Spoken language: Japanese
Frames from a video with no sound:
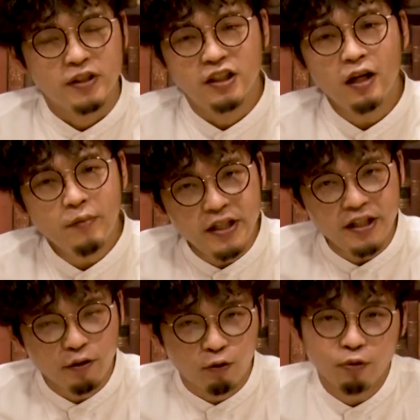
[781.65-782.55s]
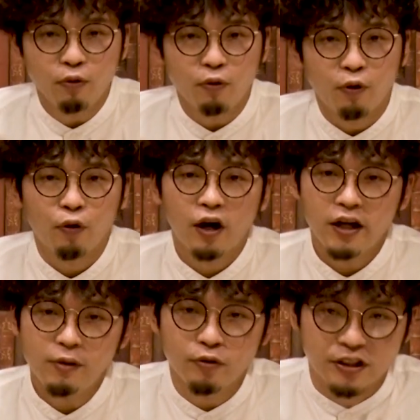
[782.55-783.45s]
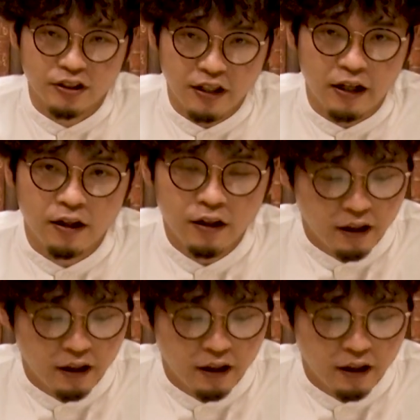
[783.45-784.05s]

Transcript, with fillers: ちなみにこの他にもですね、